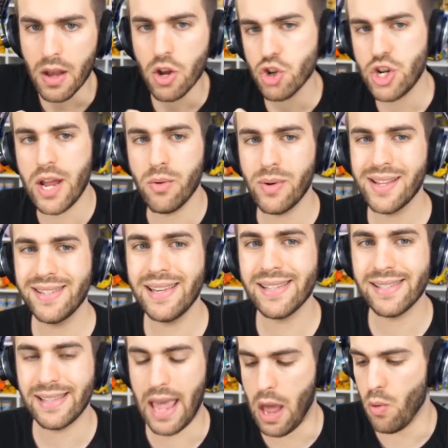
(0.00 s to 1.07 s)
Cioè non
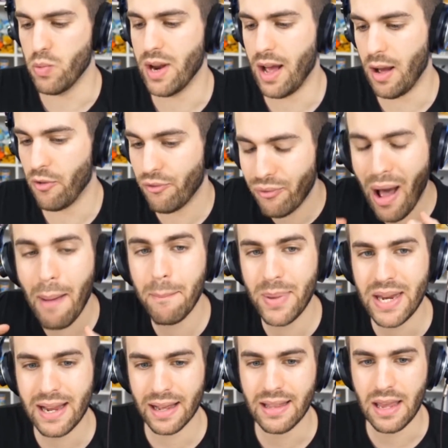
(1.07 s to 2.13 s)
esiste una
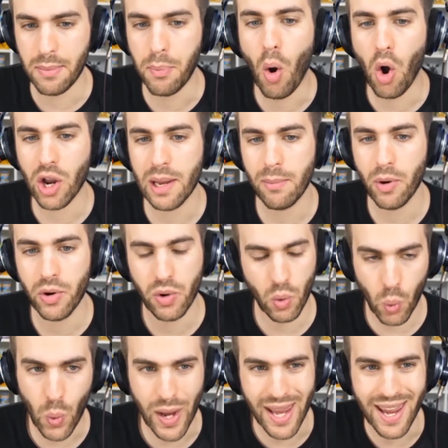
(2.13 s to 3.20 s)
fabbrica dei Pokémon
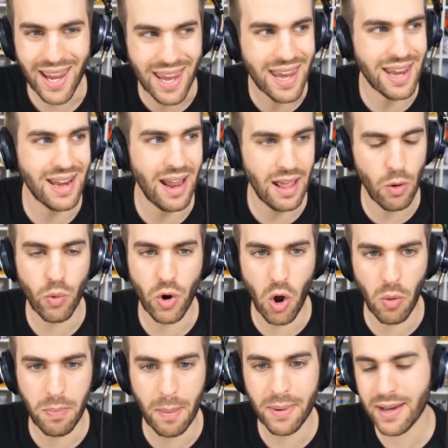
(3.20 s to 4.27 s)
qui in Europa,